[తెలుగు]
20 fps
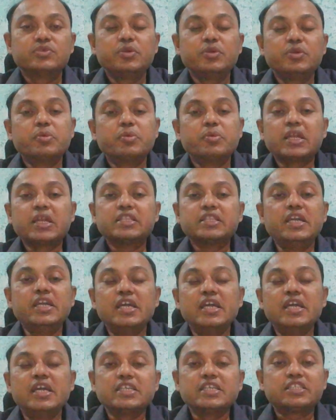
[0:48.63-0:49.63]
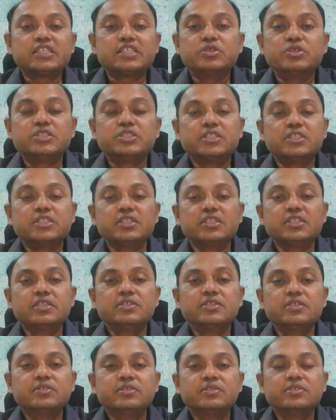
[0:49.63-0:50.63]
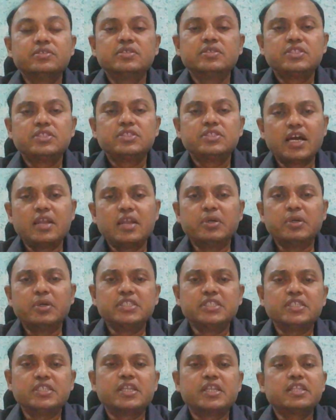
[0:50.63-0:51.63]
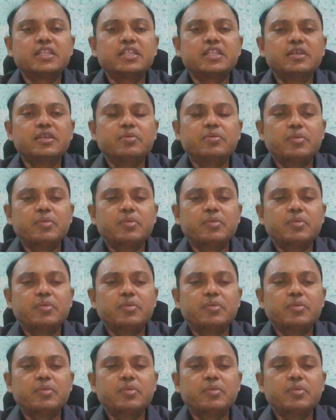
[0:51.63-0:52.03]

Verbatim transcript: ఇప్పుడు మనకి త్రీ డేస్ ఎక్స్ట్రా వచ్చింది చాలా మంచిగా జరిగింది